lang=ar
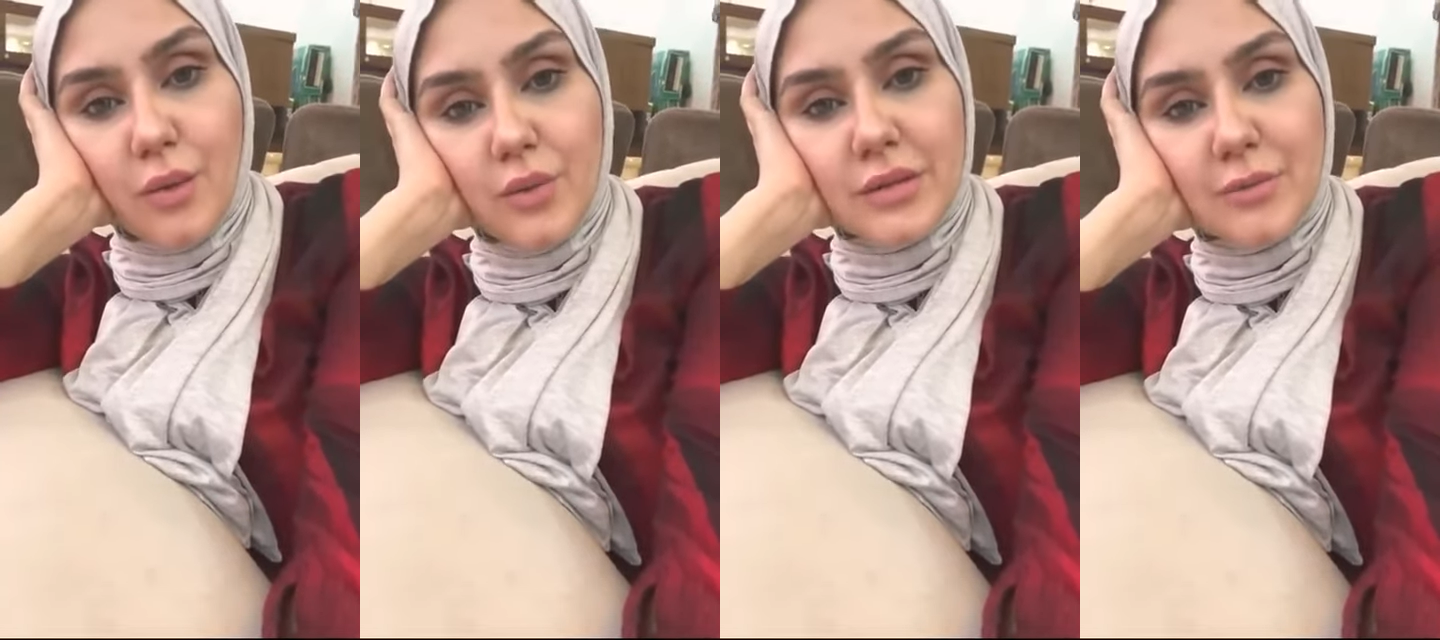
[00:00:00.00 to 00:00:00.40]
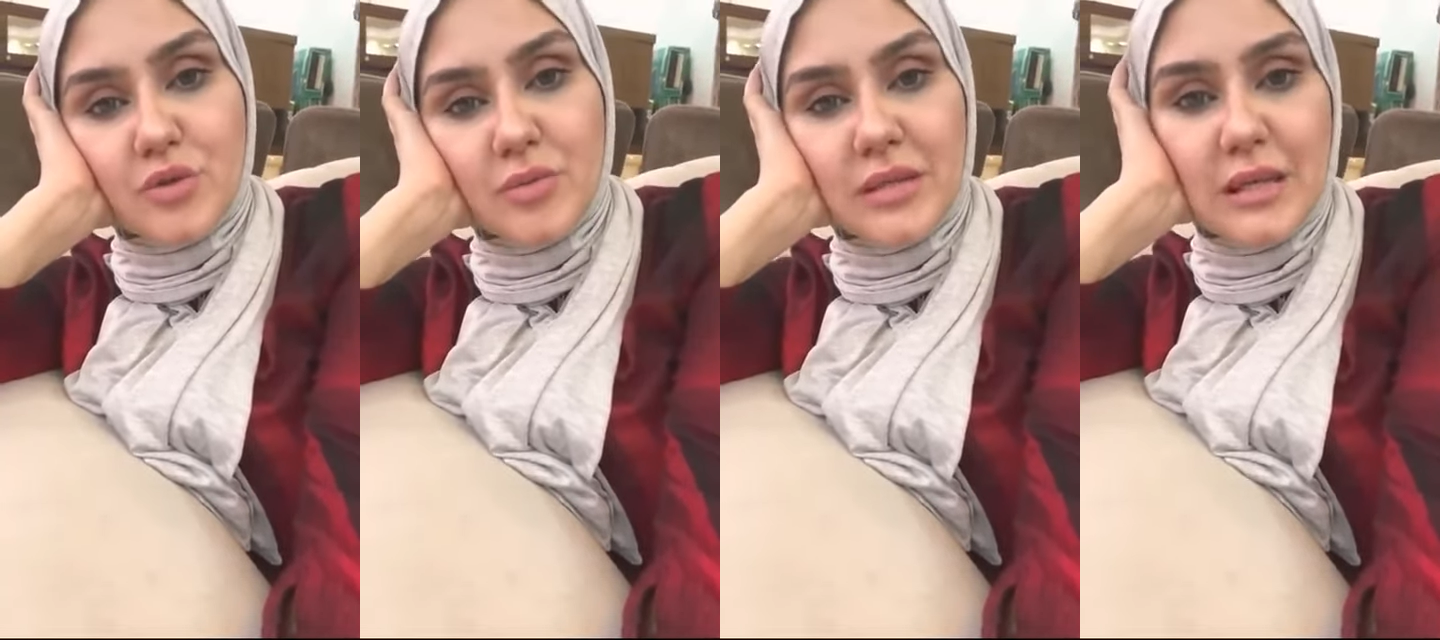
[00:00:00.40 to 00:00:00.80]
وانت
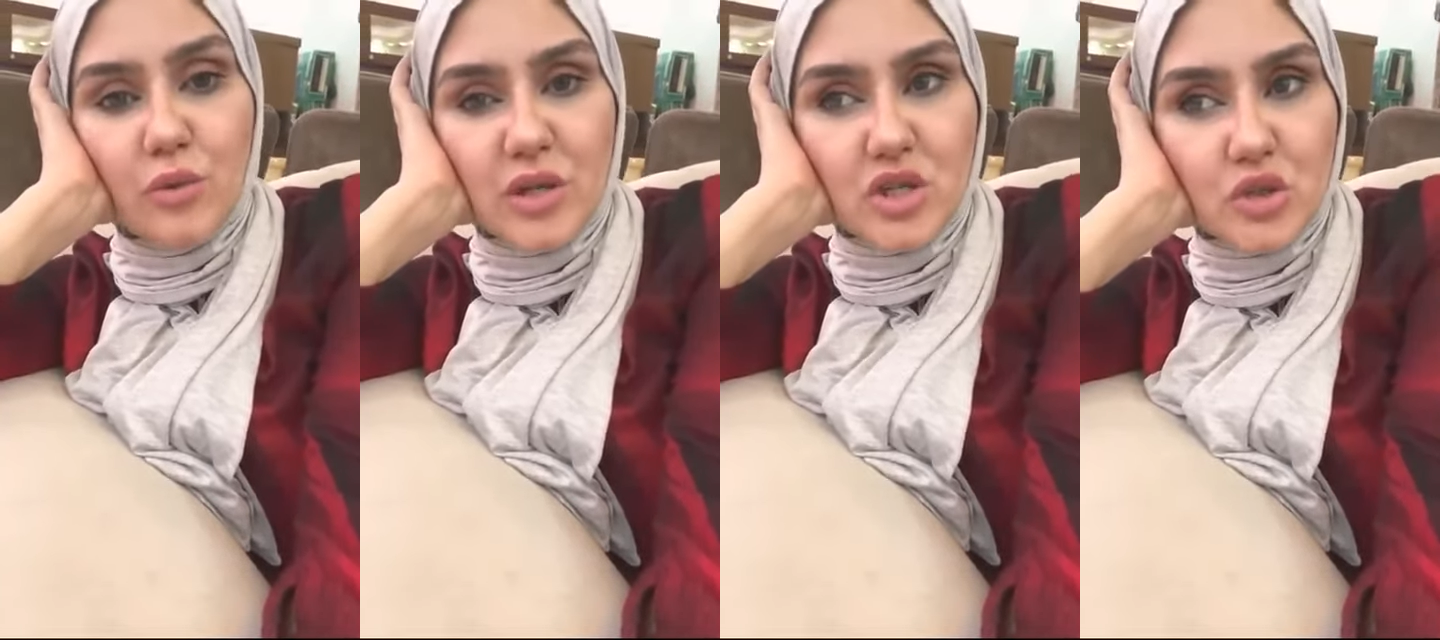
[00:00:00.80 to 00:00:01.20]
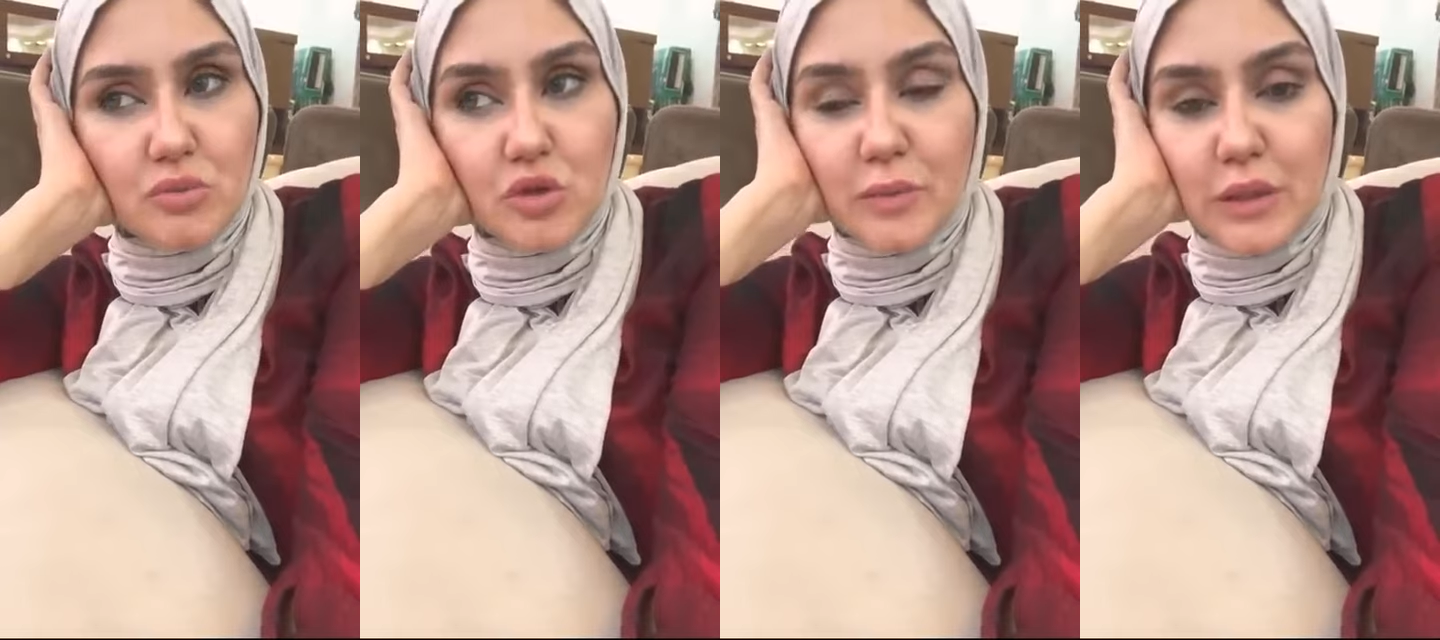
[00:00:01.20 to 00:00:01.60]
مش مديله
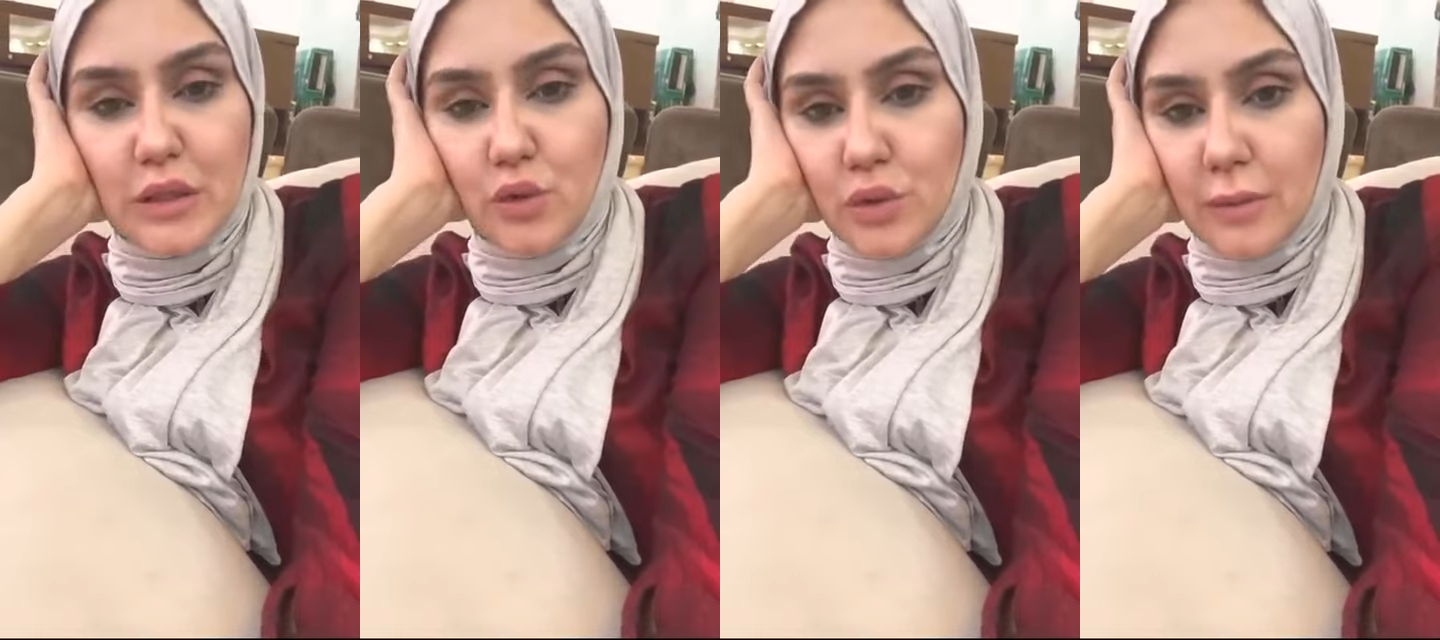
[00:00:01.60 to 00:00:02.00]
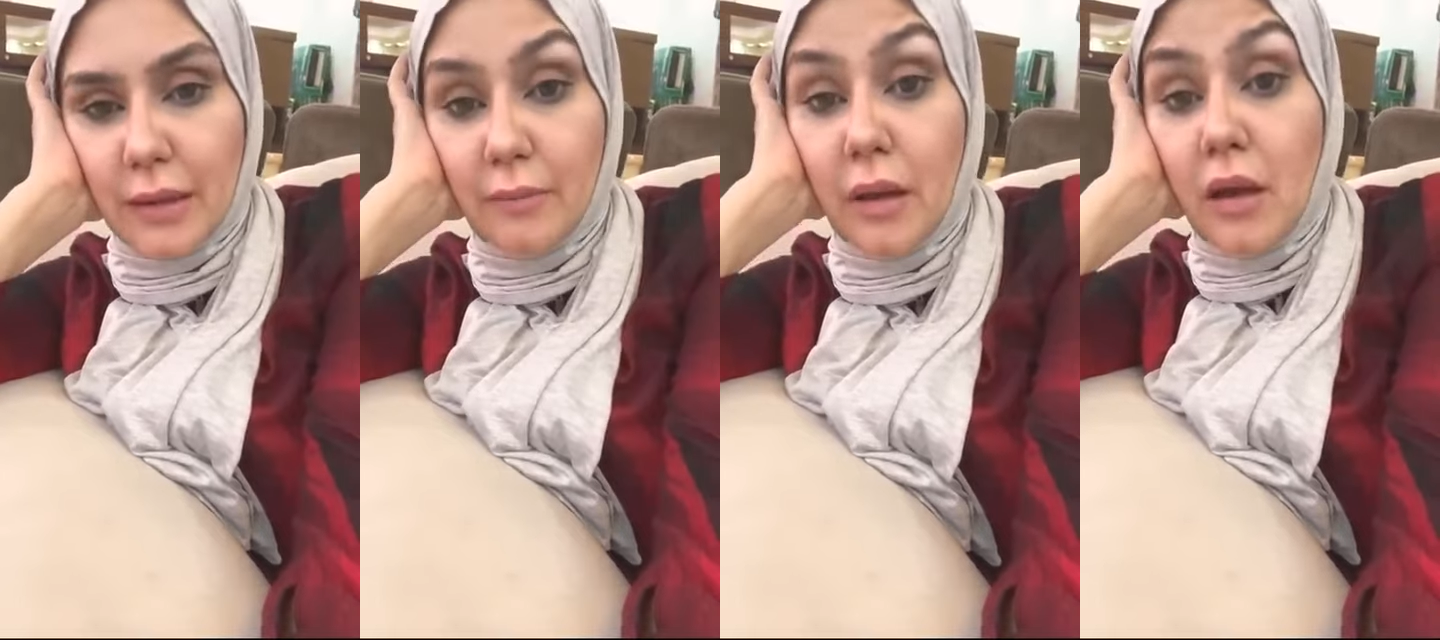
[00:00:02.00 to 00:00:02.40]
وش مش مديله
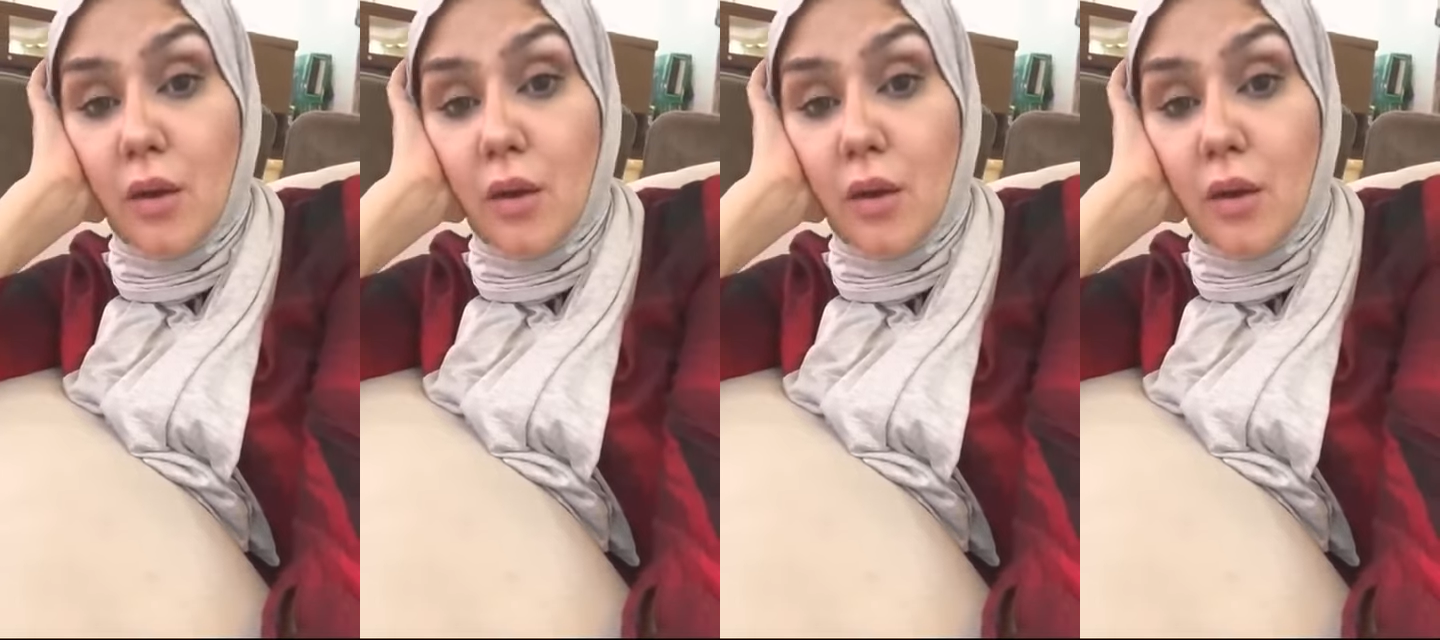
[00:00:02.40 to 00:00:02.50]
اهتمام